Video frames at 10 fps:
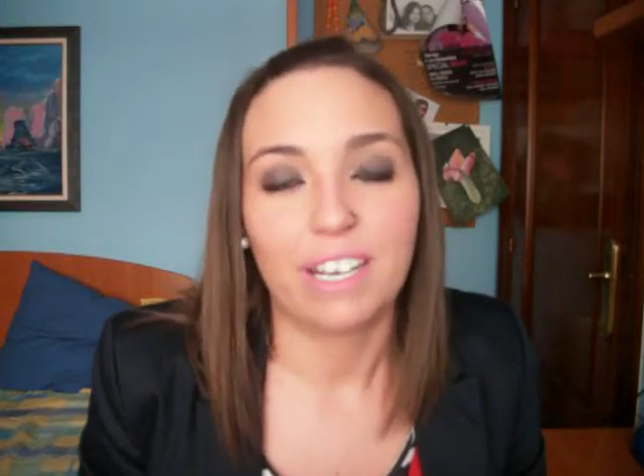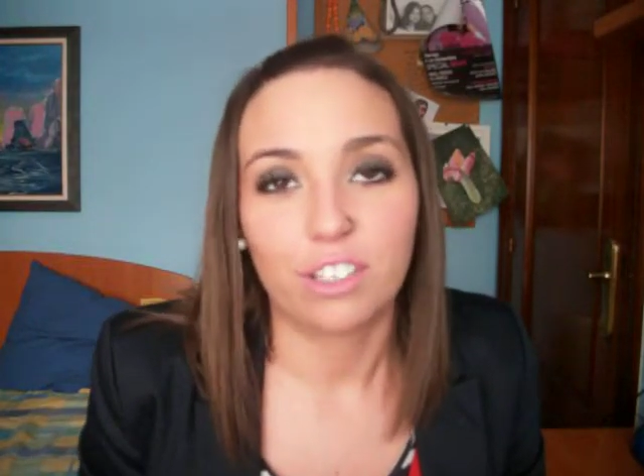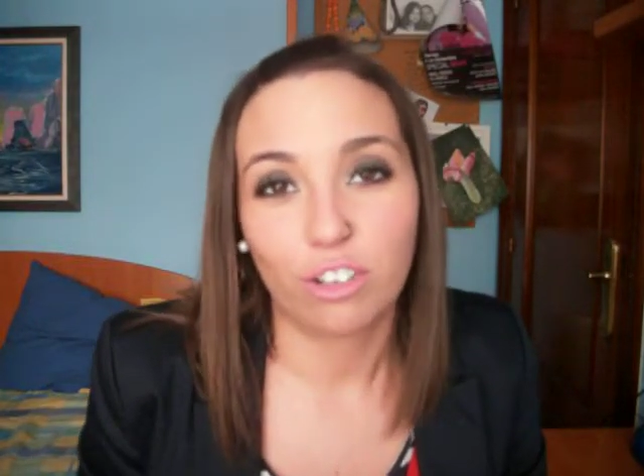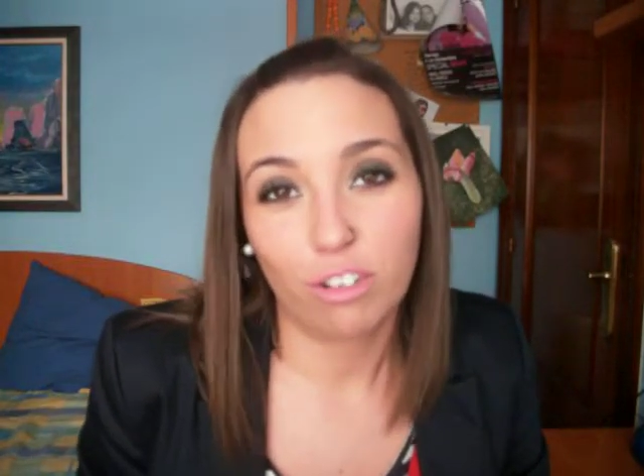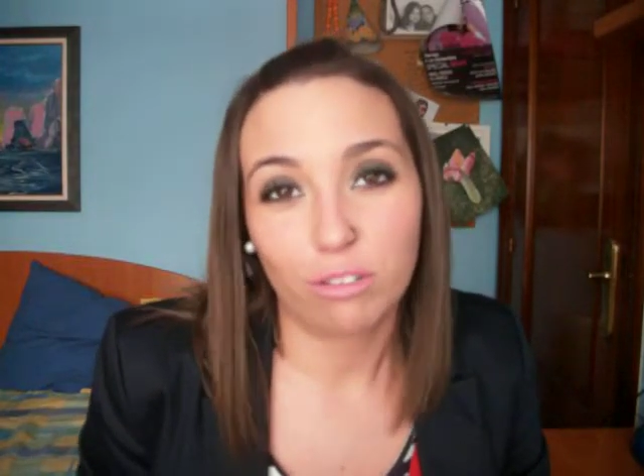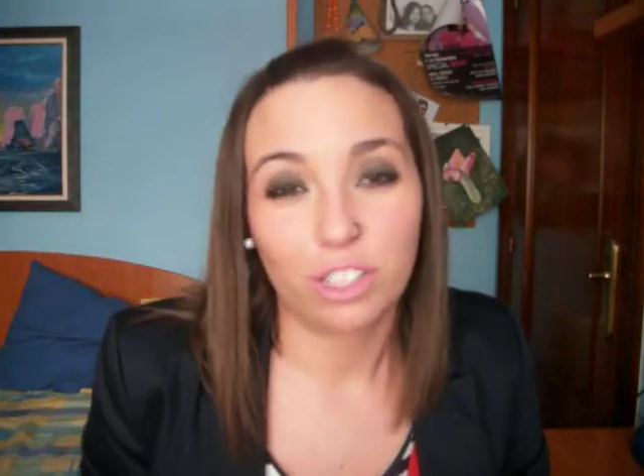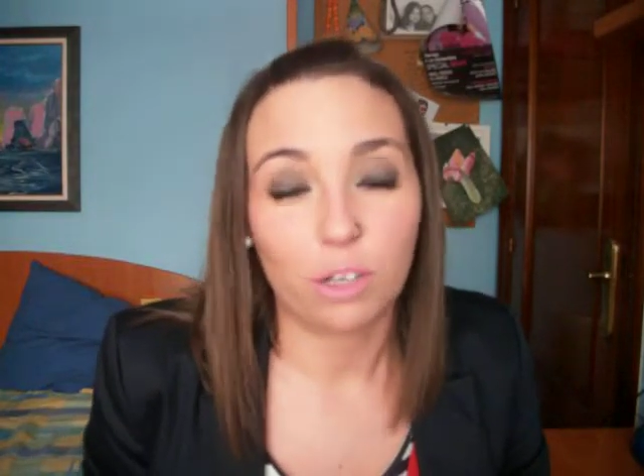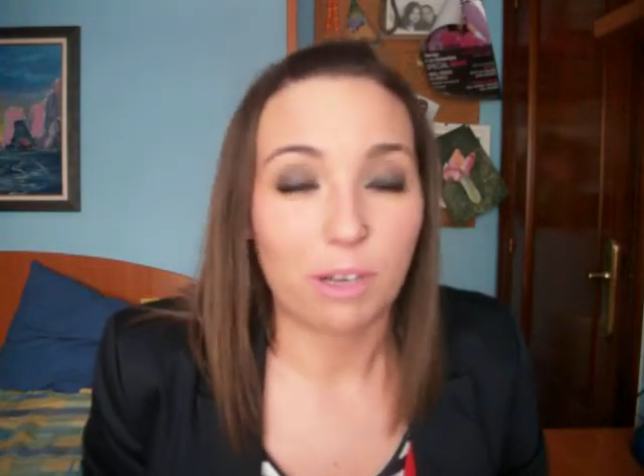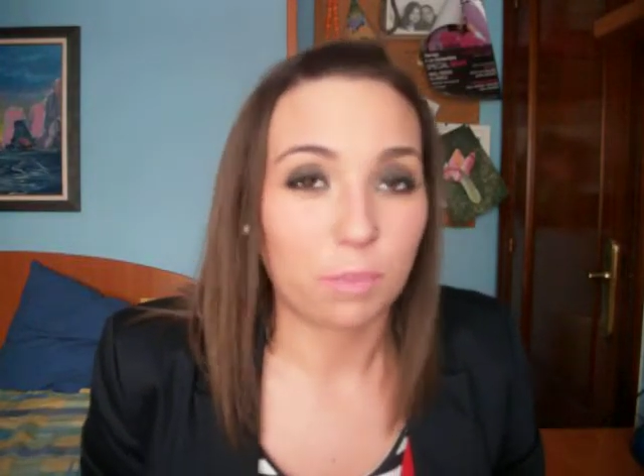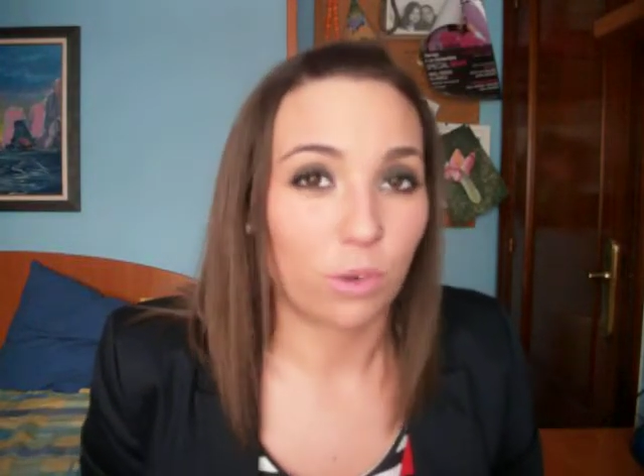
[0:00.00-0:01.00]
Yo tiro más
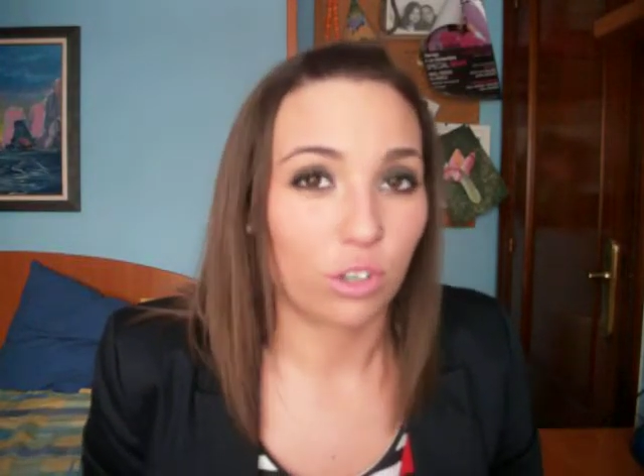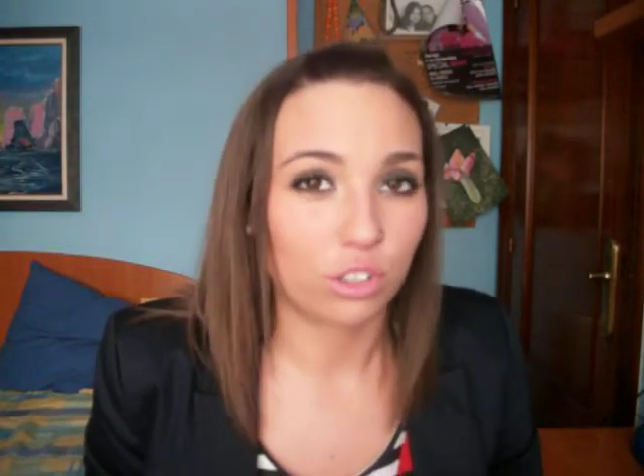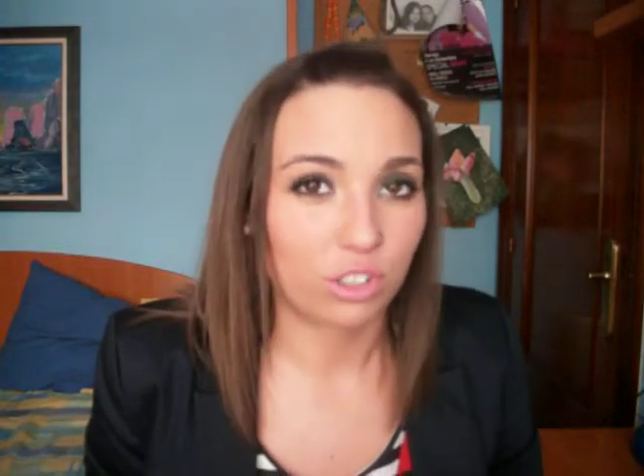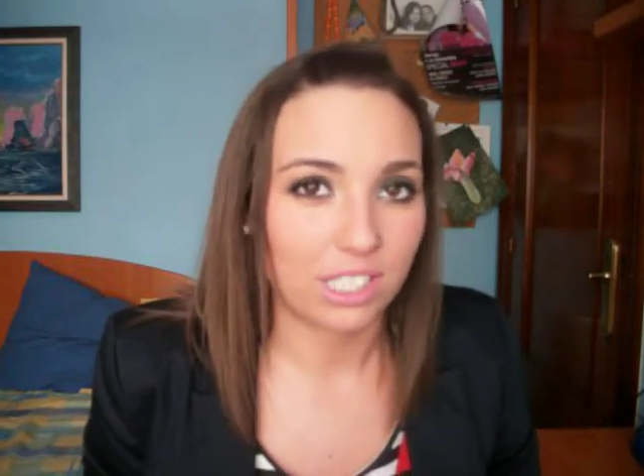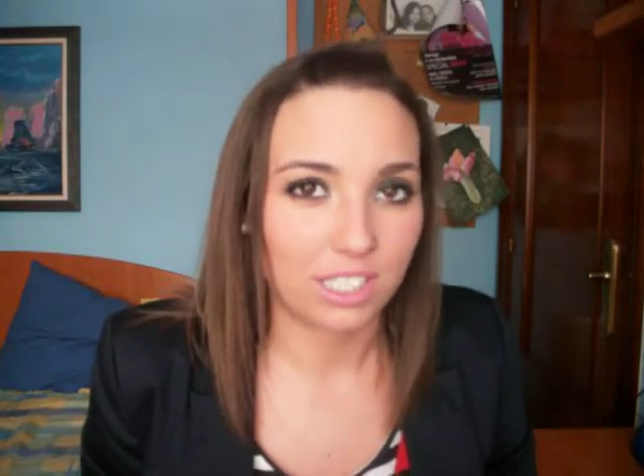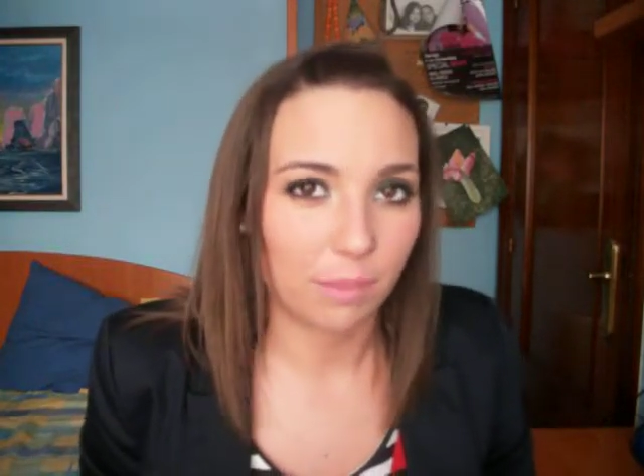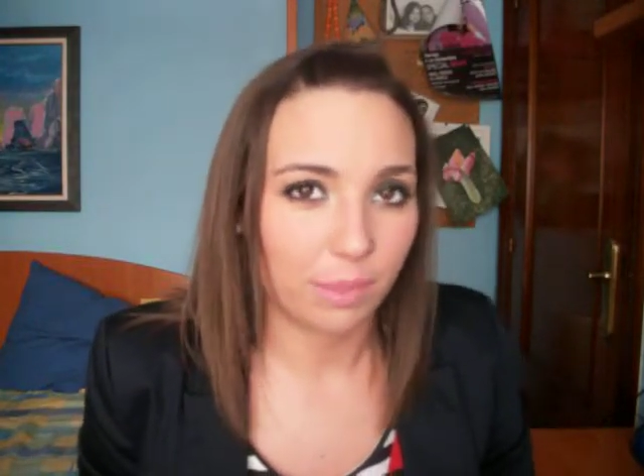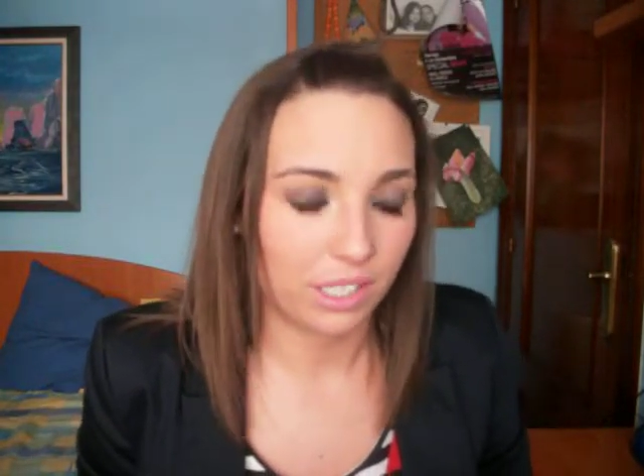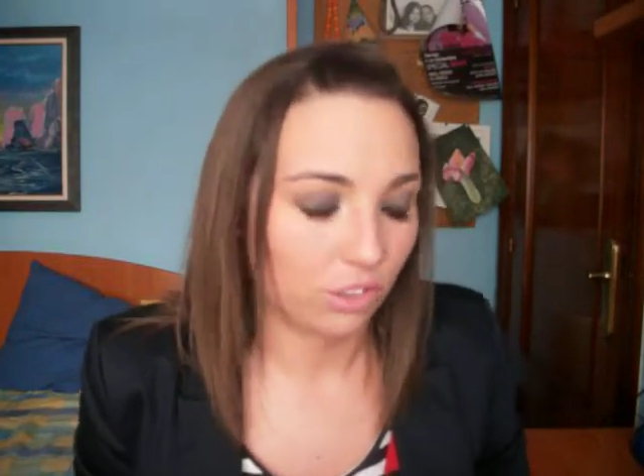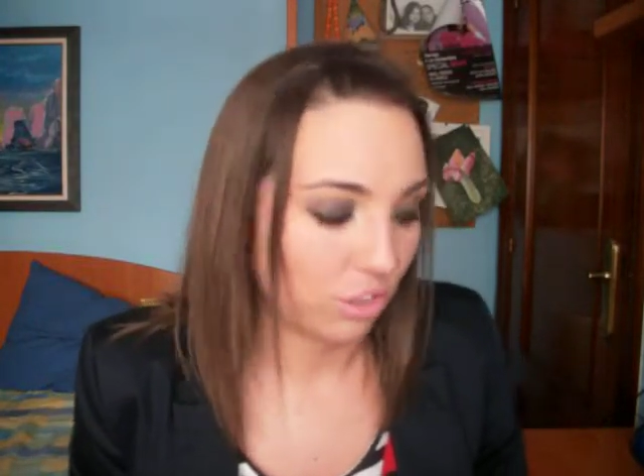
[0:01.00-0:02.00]
por los rosas siempre,
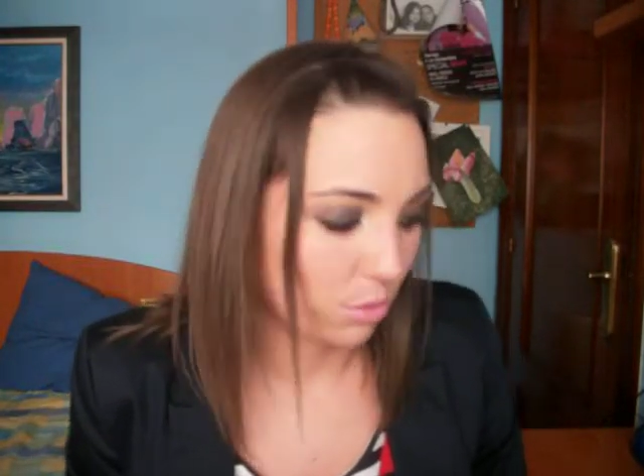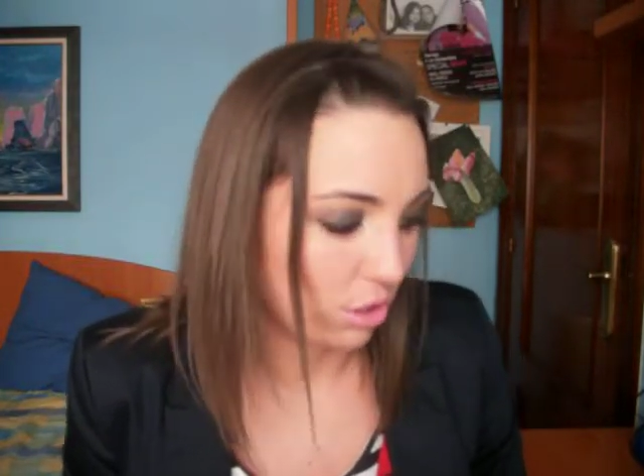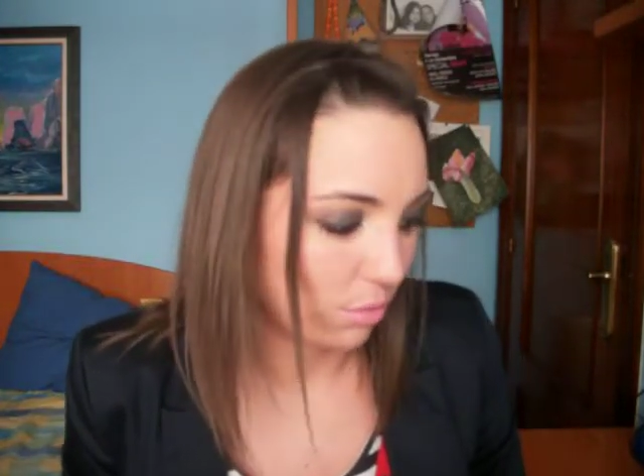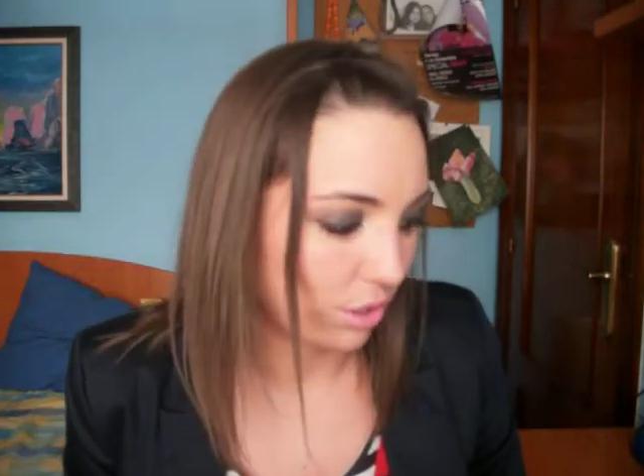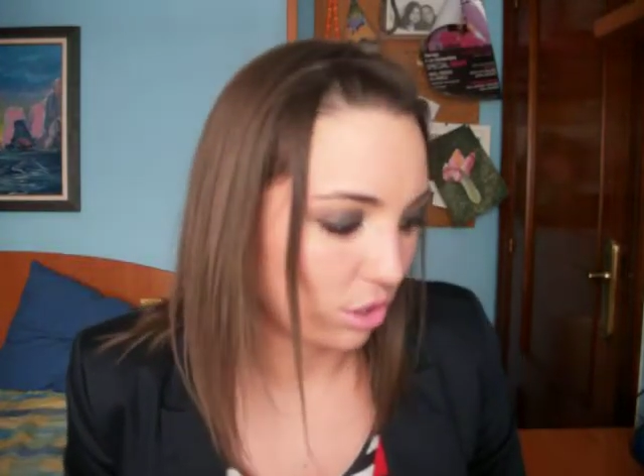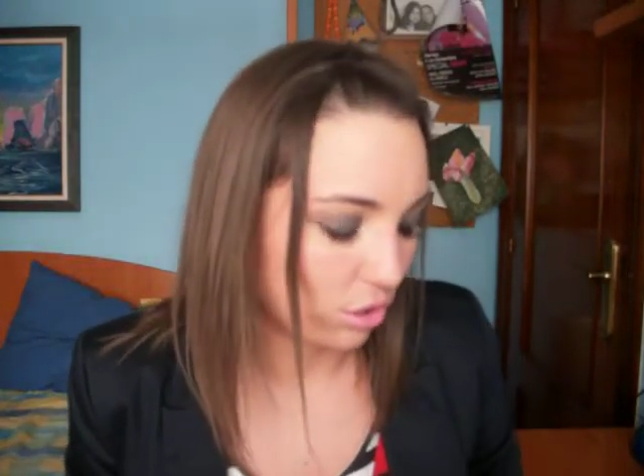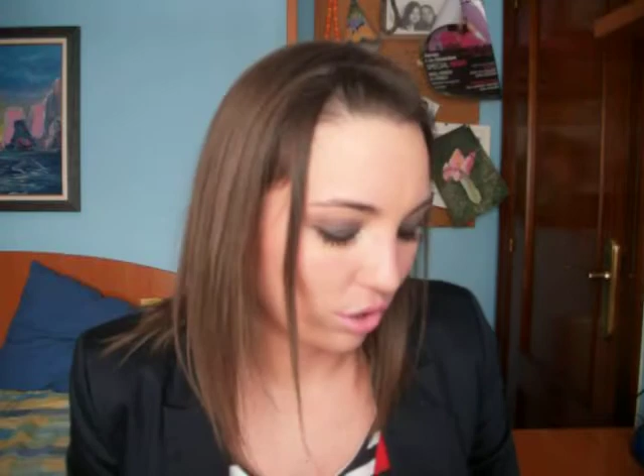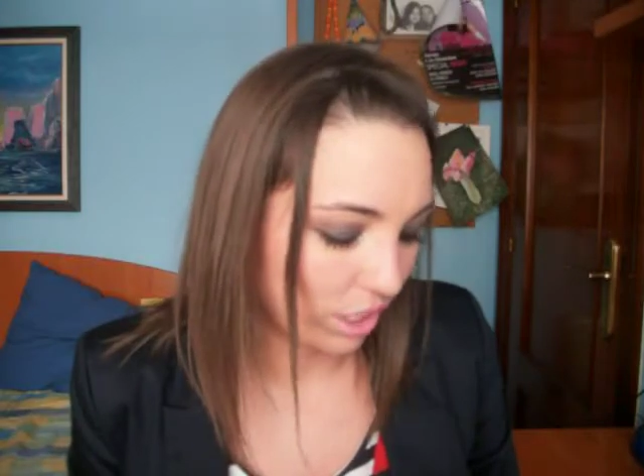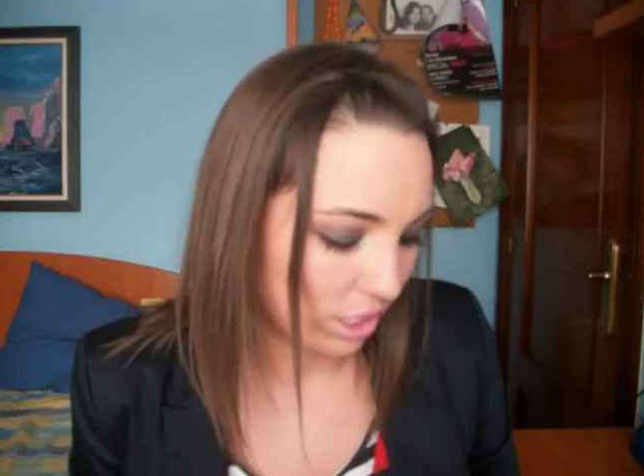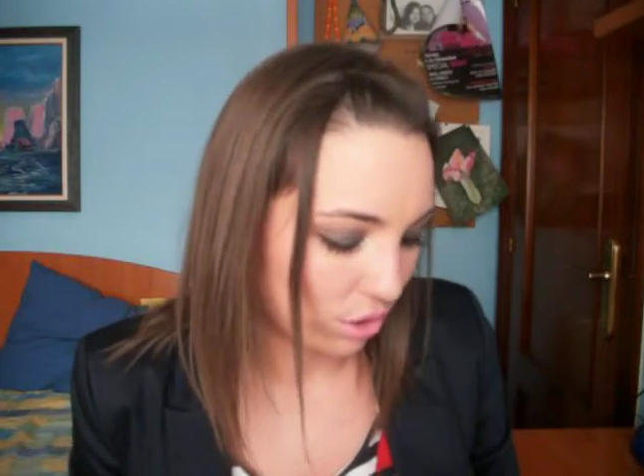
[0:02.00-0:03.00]
entonces bueno, por eso escogí
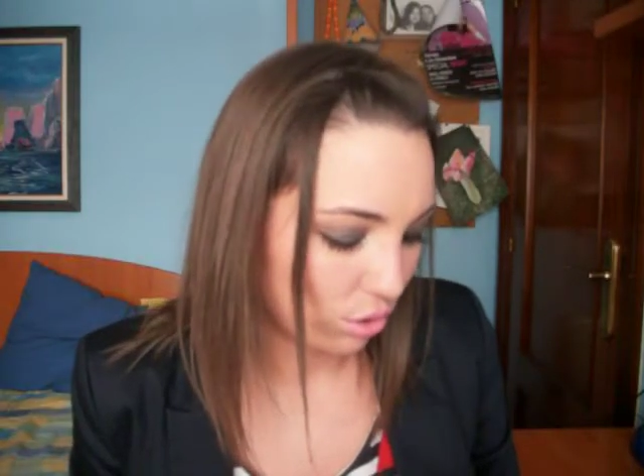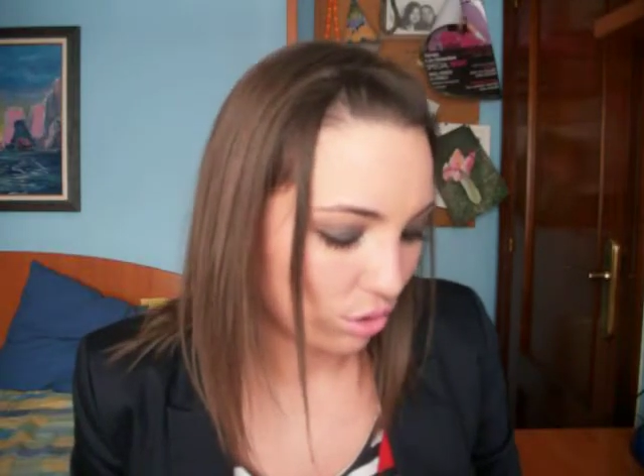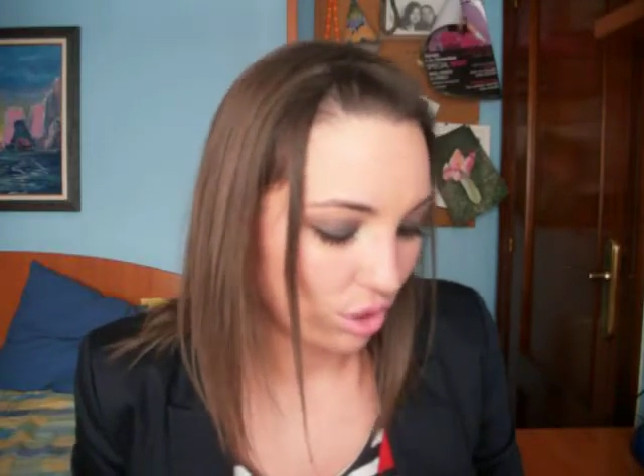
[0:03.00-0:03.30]
estos.